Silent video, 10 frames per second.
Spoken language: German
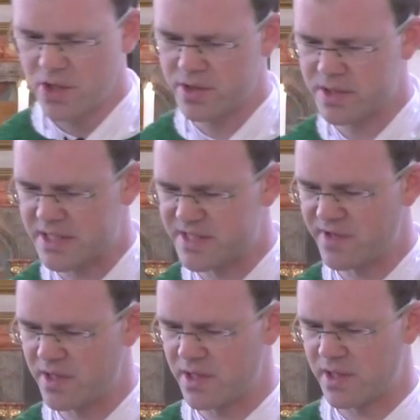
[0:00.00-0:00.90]
Und
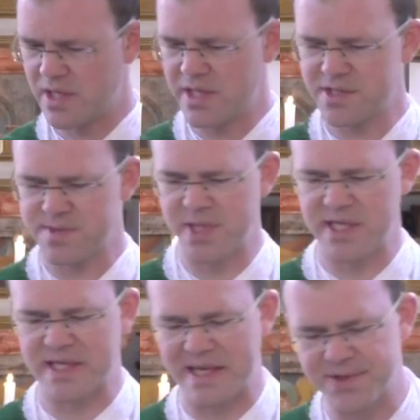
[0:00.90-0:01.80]
deswegen gelingt es mir
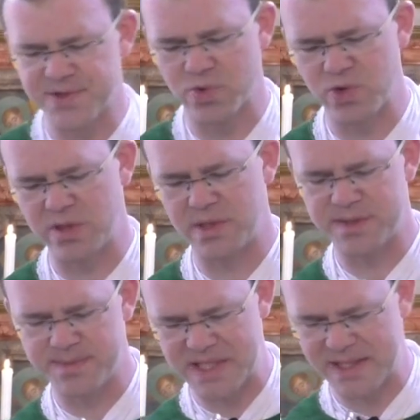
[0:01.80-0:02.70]
nicht ganz so gut in
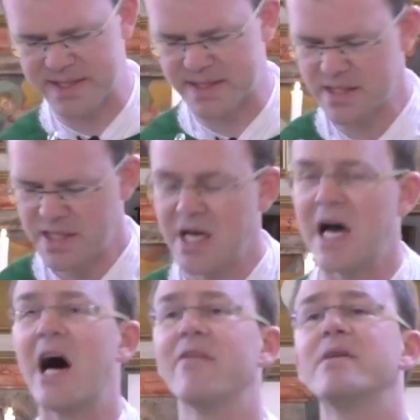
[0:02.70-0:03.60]
diesem Text.
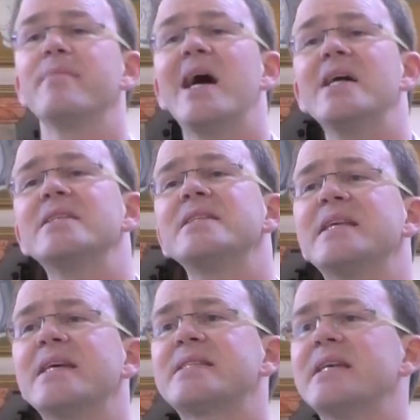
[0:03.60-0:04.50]
Aber im alten
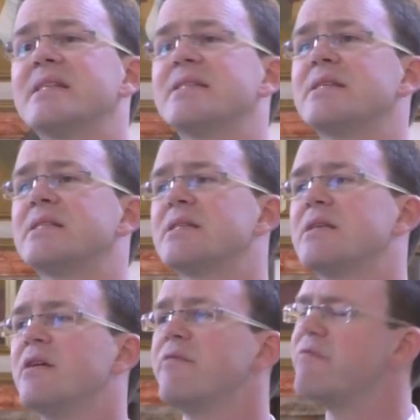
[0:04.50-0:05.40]
Text heißt es,
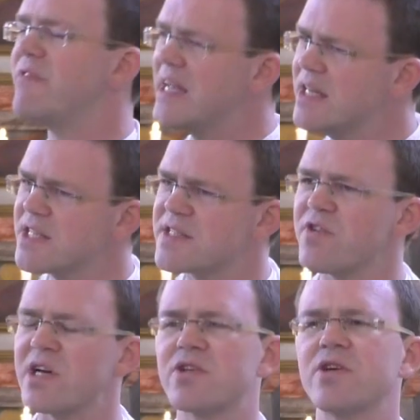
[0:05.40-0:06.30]
wenn das
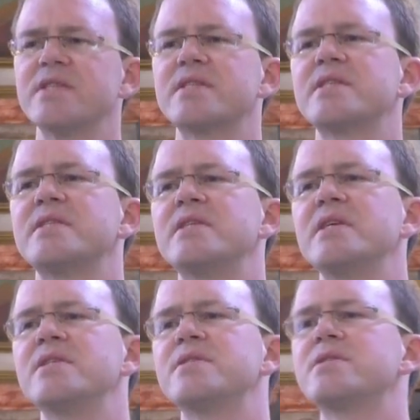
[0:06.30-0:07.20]
Wort Gottes
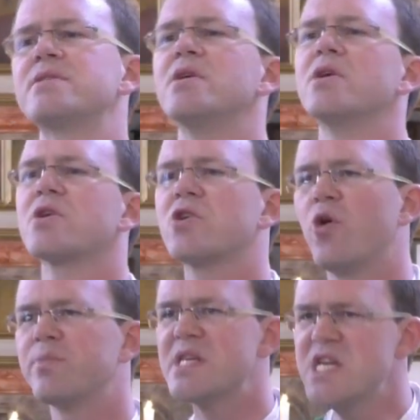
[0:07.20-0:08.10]
gesät ist,
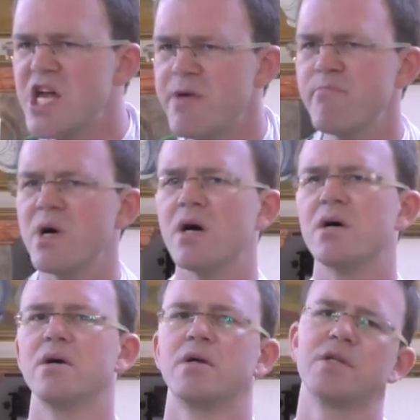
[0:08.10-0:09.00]
kommt
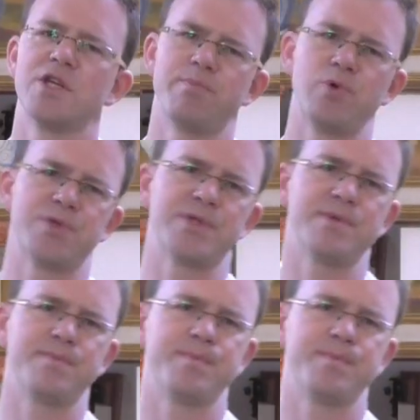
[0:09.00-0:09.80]
immer der Böse.